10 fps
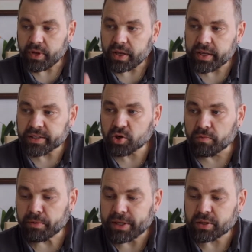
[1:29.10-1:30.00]
Jetzt
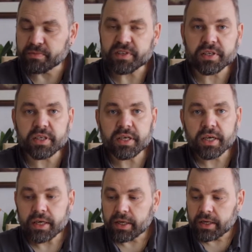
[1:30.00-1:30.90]
kommen wir mal zum Whisky.
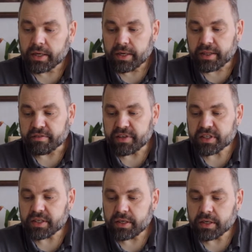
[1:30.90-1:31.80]
Der
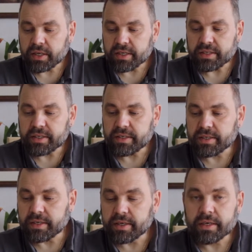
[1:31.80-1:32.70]
Whisky, das
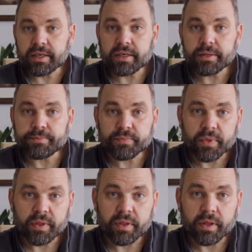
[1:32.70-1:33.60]
ist äh,
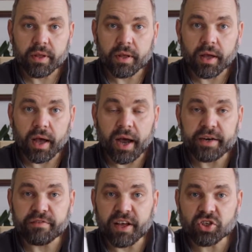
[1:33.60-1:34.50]

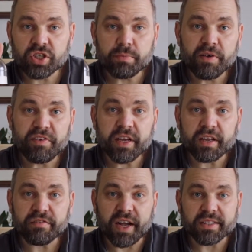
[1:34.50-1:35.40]
eine Flasche, die mir wieder
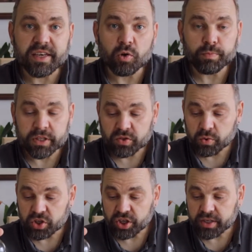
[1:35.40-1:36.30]
der Franz Hauptmann
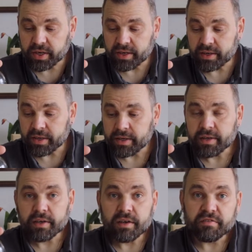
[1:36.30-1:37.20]
zugeschickt hat.
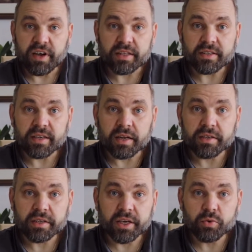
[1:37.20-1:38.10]
Franz, an
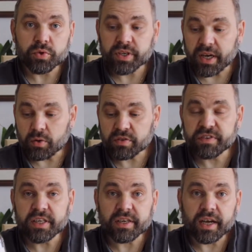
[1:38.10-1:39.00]
dich gehen Grüße raus.
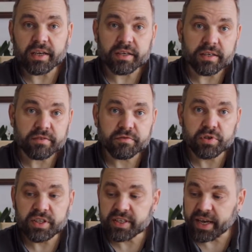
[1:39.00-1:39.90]
Vielen Dank für
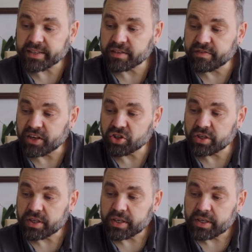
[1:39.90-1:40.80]
diese Resteflasche.